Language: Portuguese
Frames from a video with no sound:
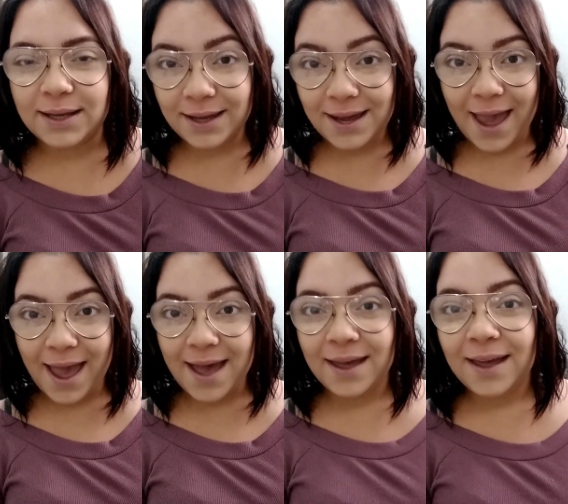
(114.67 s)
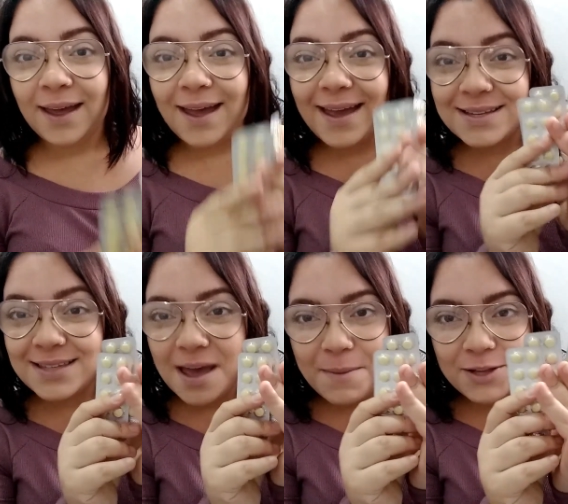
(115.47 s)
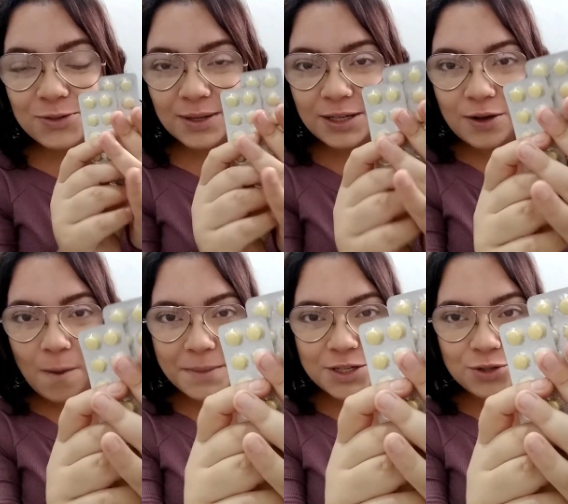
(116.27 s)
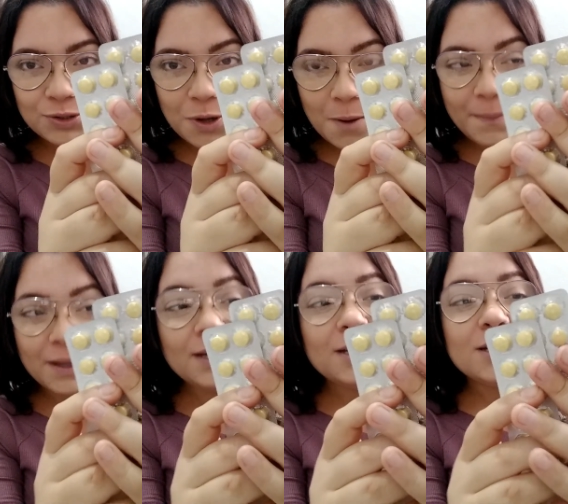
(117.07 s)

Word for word: E é esse remedinho aqui, ó, metildopa